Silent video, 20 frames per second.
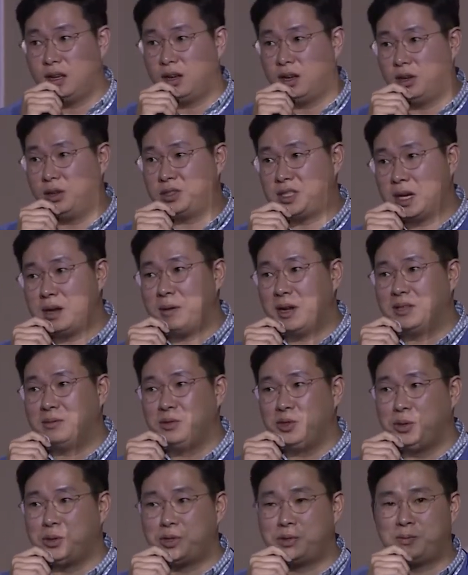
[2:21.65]
어, 제가
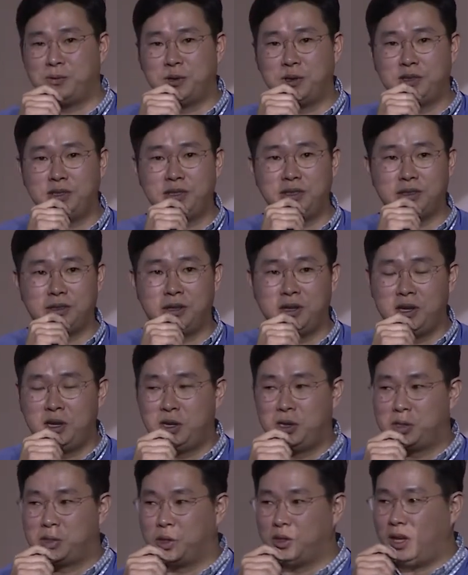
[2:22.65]
말씀드리고 싶은 거는
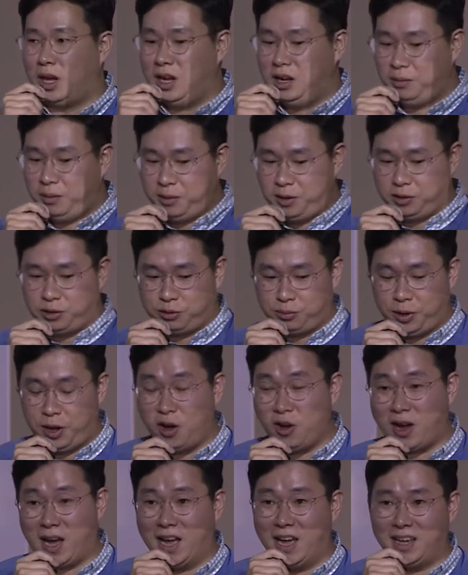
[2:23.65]
저는 알리바바 그룹에 어
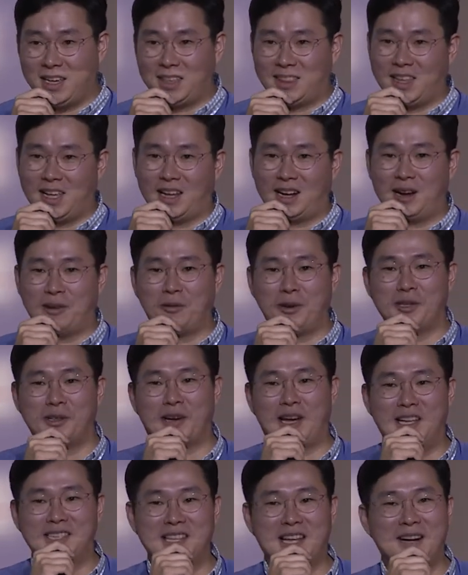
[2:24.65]
가야겠다라고 해서
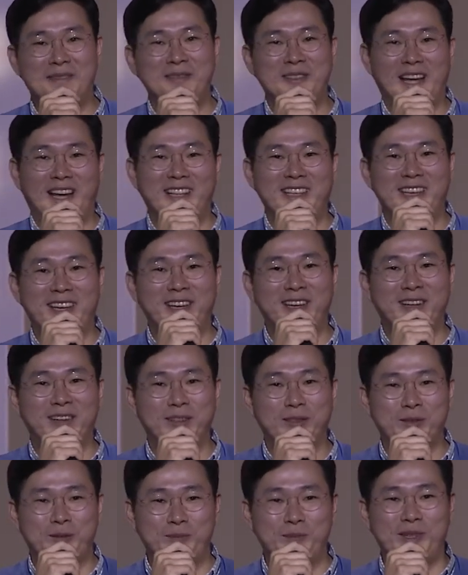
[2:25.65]
간 사람은 아니에요.
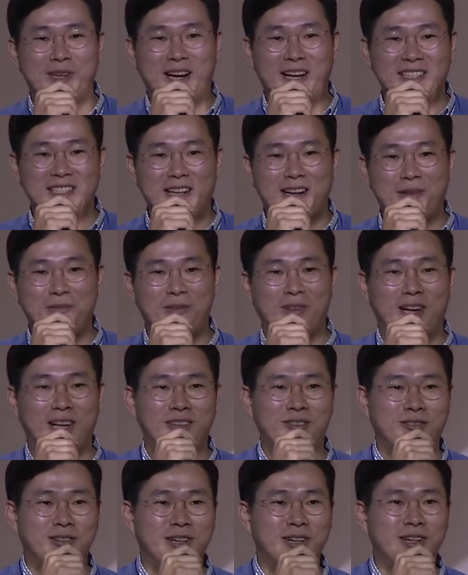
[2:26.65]
준비를 한 사람도
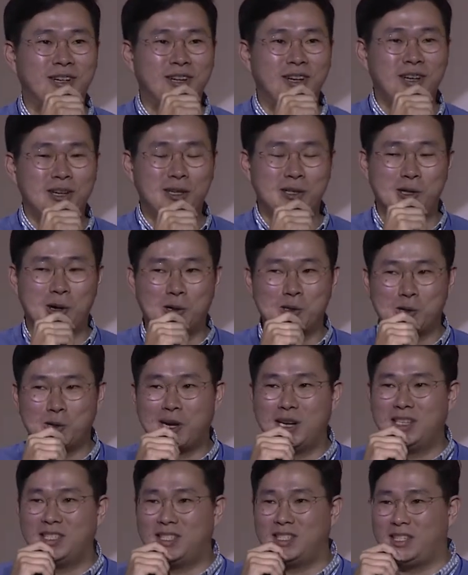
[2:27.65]
아니고요.
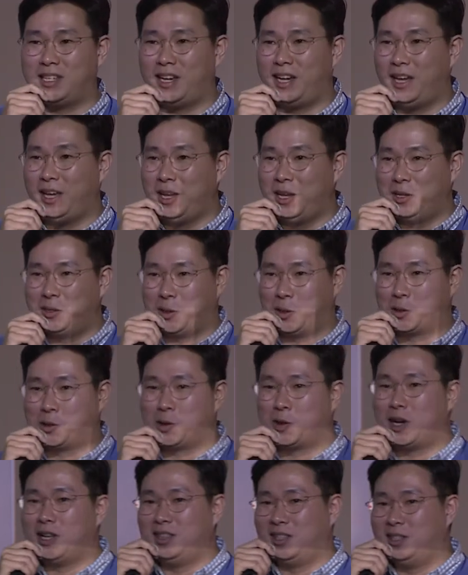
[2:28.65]
적절한 시기에
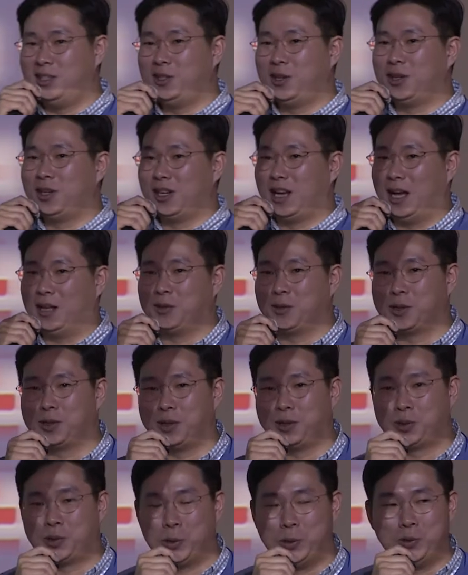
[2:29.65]
적절한 능력을
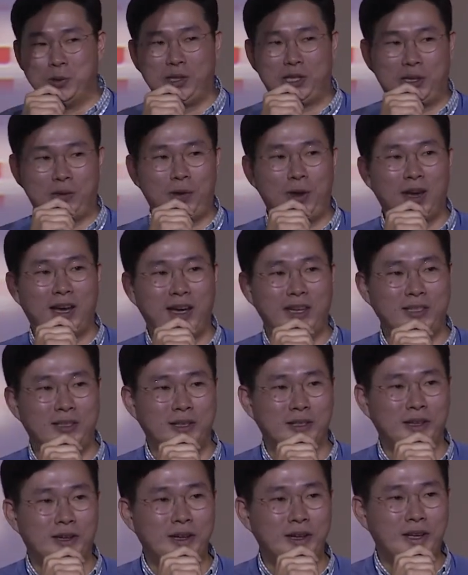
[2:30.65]
갖춰서 좋은 기회가
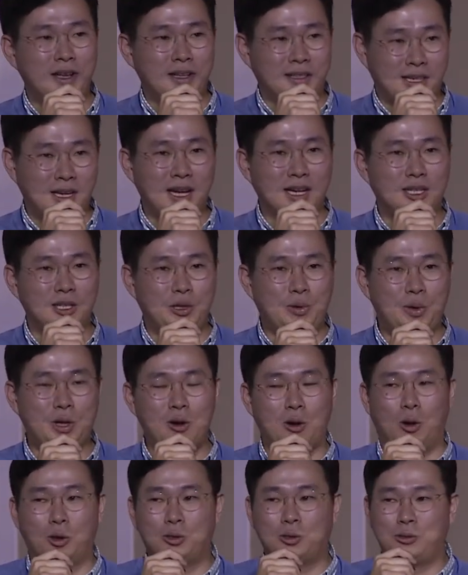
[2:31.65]
있어서 제가 그 기회를
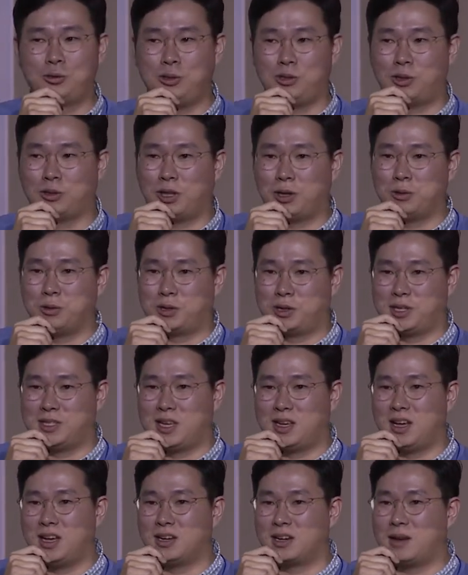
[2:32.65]
얻을 수 있었다고 그렇게
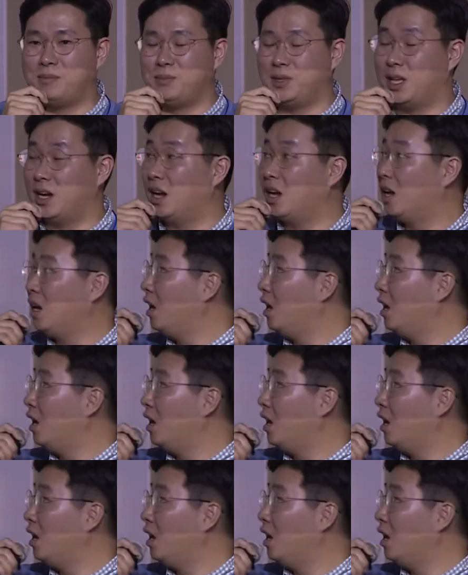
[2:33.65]
생각을 합니다.